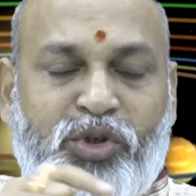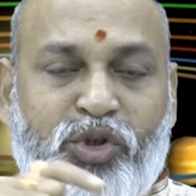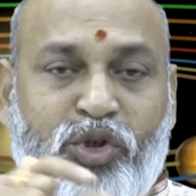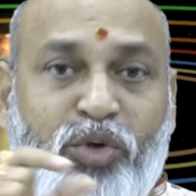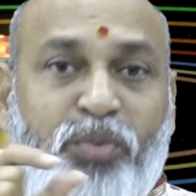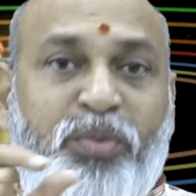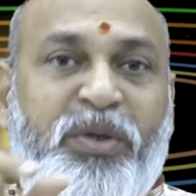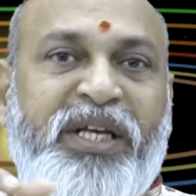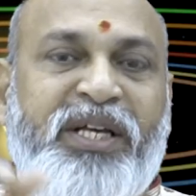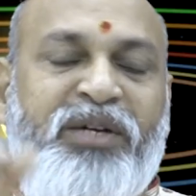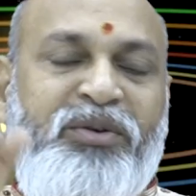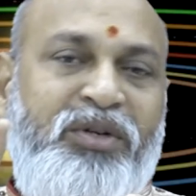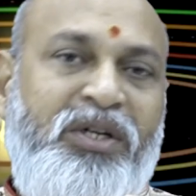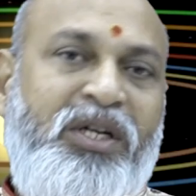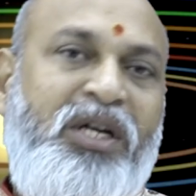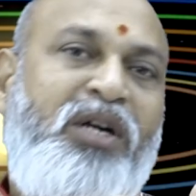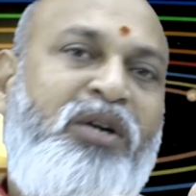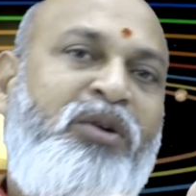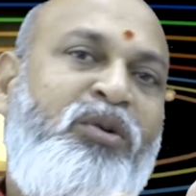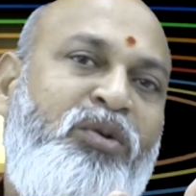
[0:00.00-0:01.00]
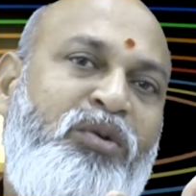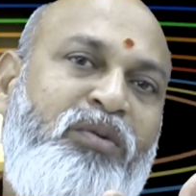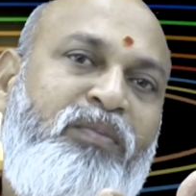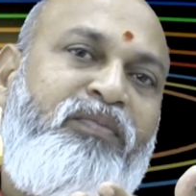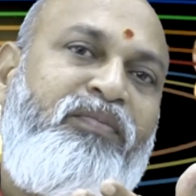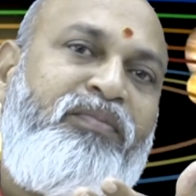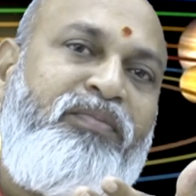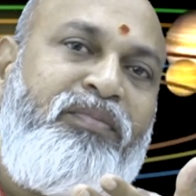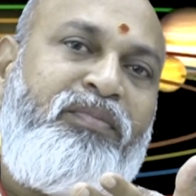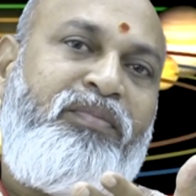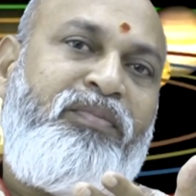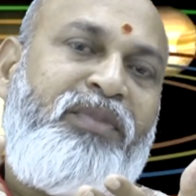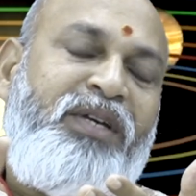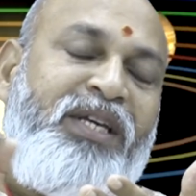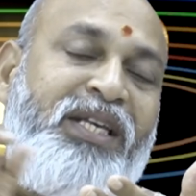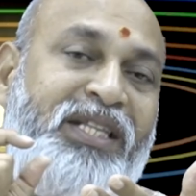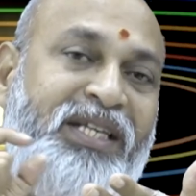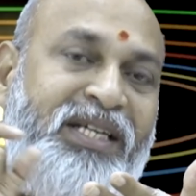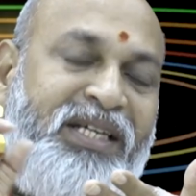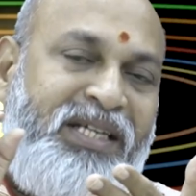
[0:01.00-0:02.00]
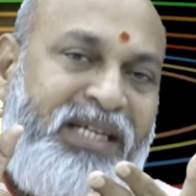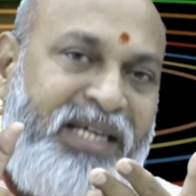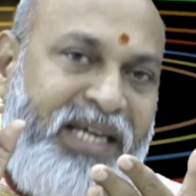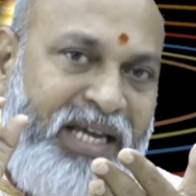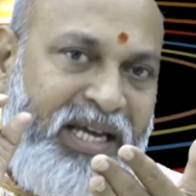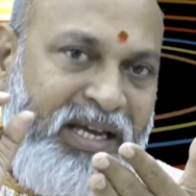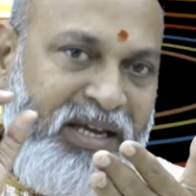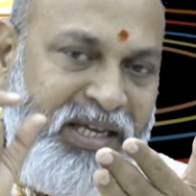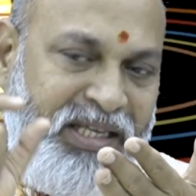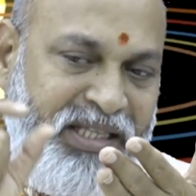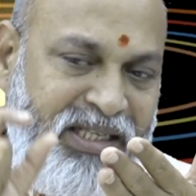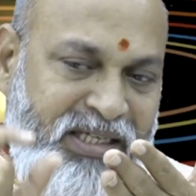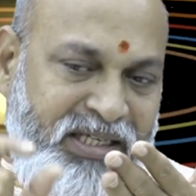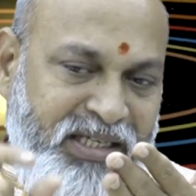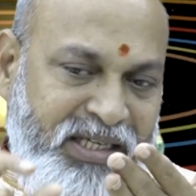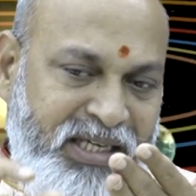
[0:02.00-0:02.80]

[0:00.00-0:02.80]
శుభుడై ఉన్నాడో ఇది కే ఇది